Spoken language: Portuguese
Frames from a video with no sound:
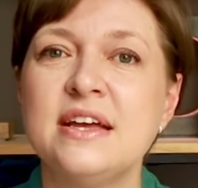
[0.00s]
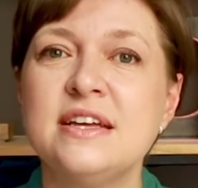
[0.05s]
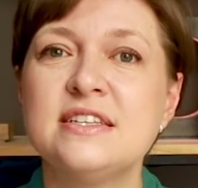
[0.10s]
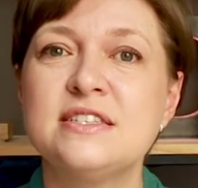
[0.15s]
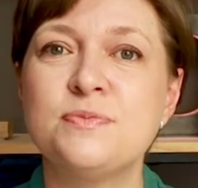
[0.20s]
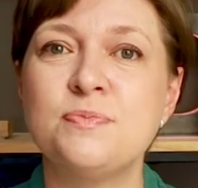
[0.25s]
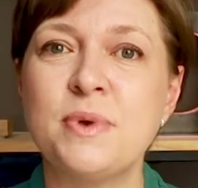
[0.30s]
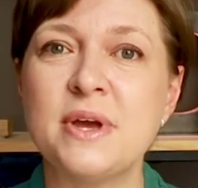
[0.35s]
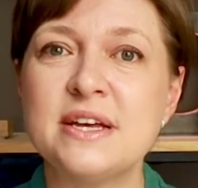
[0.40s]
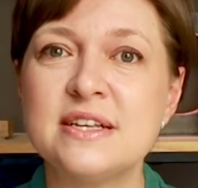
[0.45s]

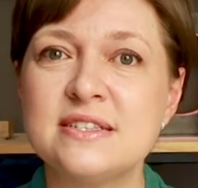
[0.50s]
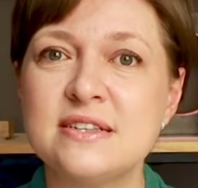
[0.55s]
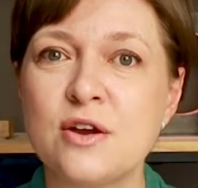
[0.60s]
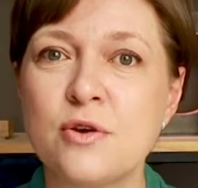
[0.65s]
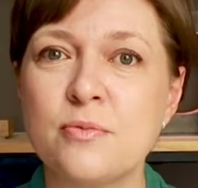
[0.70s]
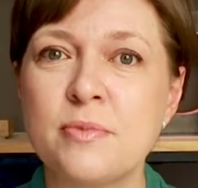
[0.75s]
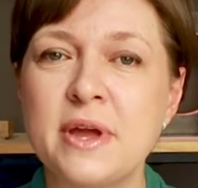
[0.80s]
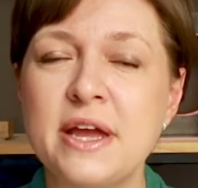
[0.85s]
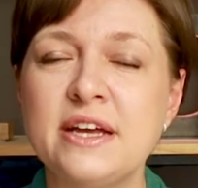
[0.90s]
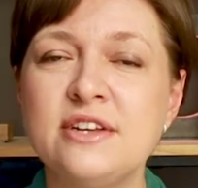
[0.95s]

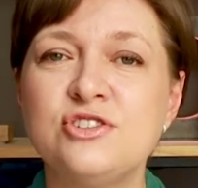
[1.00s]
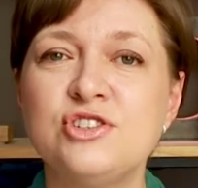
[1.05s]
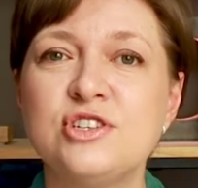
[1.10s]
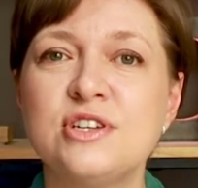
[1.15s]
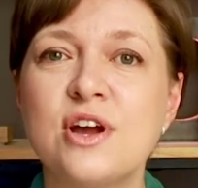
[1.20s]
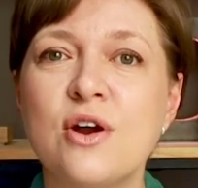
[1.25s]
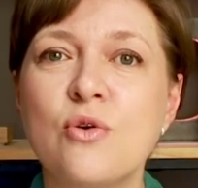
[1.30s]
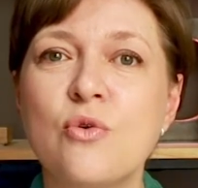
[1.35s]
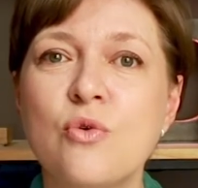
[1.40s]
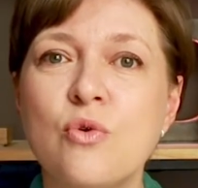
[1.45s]

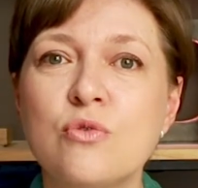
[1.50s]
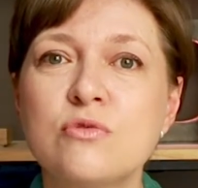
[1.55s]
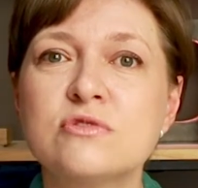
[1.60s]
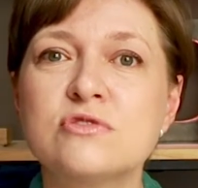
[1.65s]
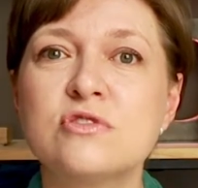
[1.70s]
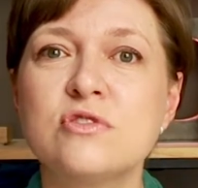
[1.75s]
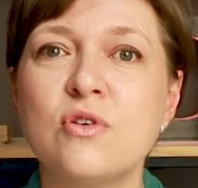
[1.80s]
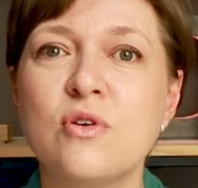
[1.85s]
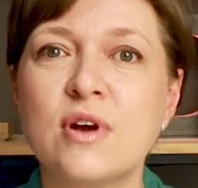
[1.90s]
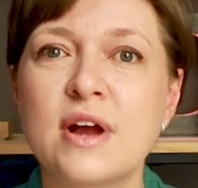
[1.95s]
especialmente em
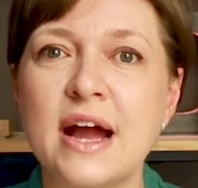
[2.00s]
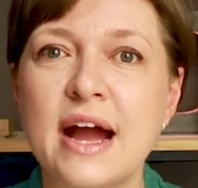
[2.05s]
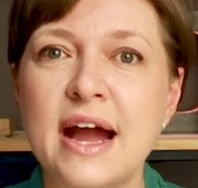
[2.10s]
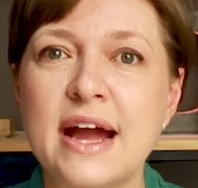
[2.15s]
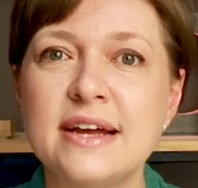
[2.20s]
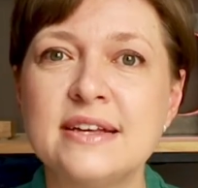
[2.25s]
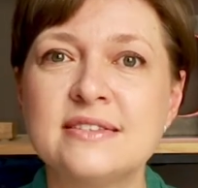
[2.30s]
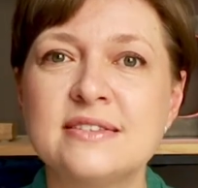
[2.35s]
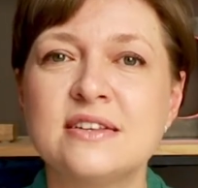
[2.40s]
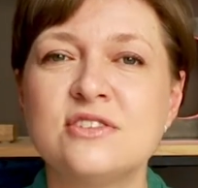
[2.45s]
alguns
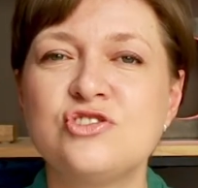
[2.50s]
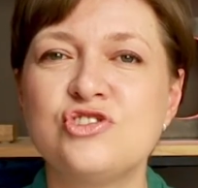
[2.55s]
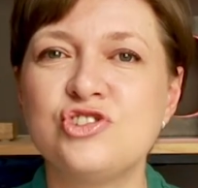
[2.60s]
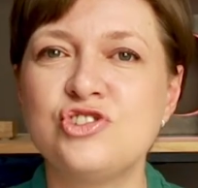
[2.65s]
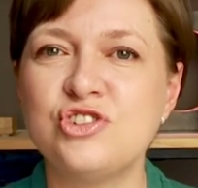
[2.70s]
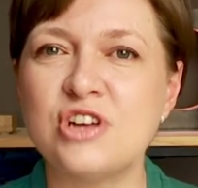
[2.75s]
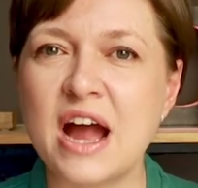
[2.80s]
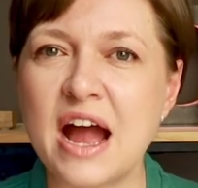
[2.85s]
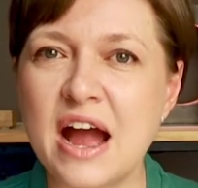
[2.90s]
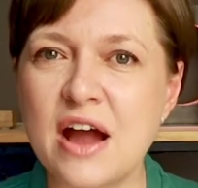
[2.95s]

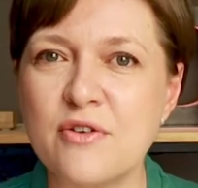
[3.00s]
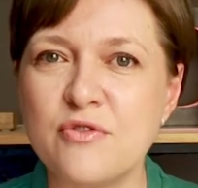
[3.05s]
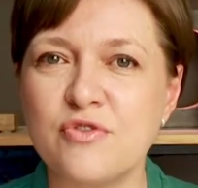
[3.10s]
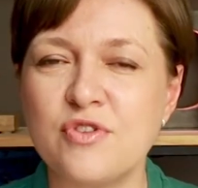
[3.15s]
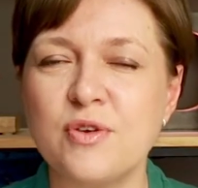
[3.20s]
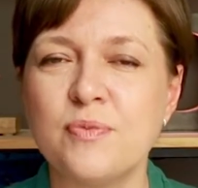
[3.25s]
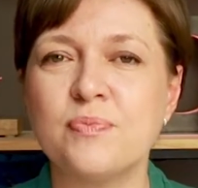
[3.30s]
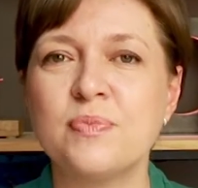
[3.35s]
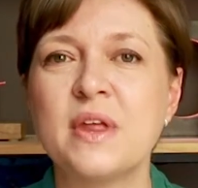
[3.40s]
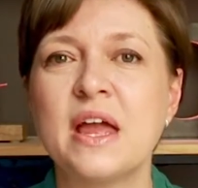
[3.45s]

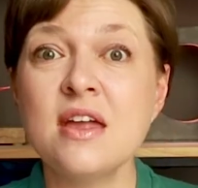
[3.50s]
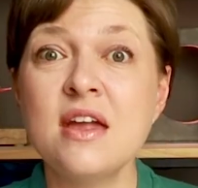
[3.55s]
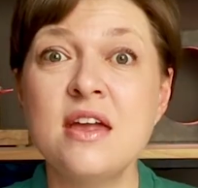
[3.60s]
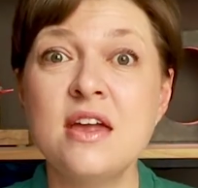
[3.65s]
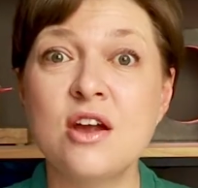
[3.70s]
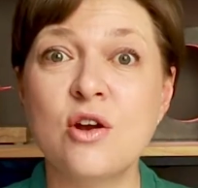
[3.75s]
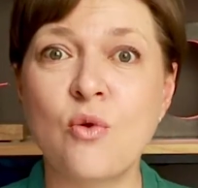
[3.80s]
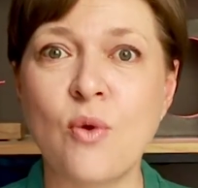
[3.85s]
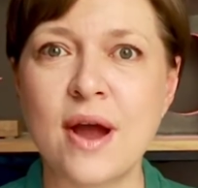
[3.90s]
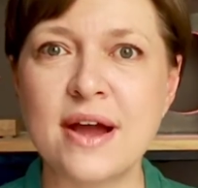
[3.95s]
locais-chave.
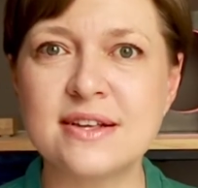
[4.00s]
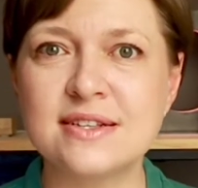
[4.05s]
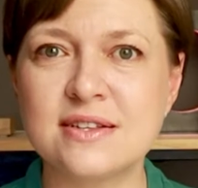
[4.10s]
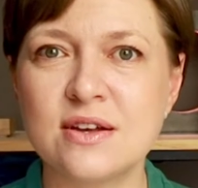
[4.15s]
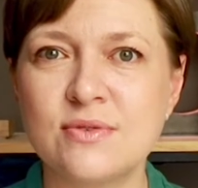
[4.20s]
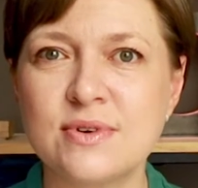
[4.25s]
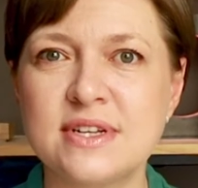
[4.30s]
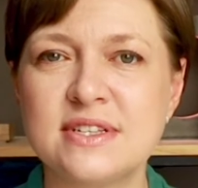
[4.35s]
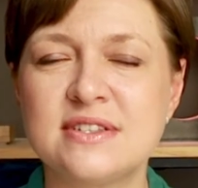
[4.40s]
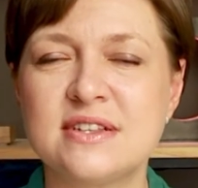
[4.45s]
E quais
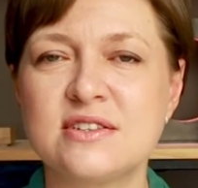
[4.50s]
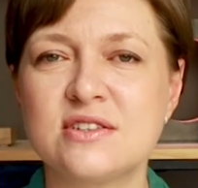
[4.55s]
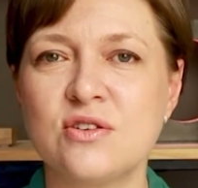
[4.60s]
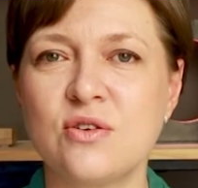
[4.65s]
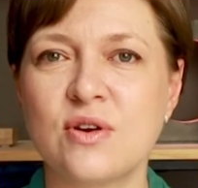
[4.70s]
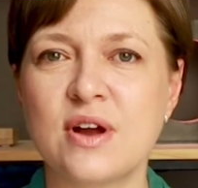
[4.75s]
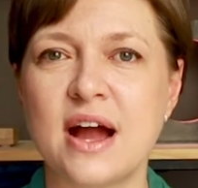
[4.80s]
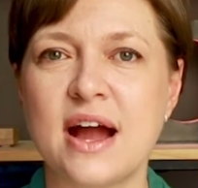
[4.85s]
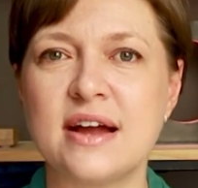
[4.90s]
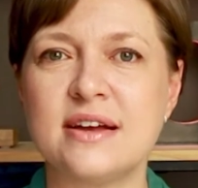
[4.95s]
são esses
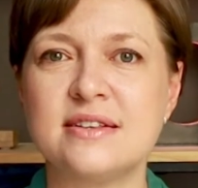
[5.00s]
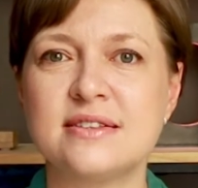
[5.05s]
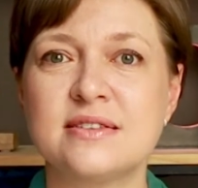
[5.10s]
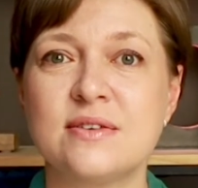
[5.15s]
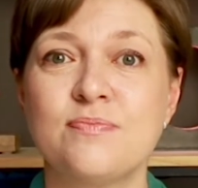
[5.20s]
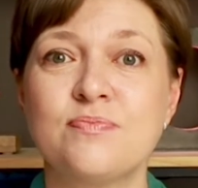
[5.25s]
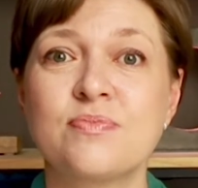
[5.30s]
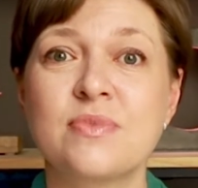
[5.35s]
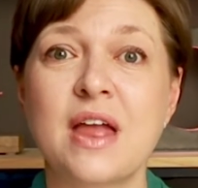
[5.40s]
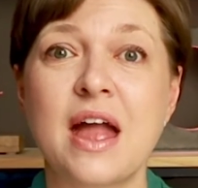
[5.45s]
locais?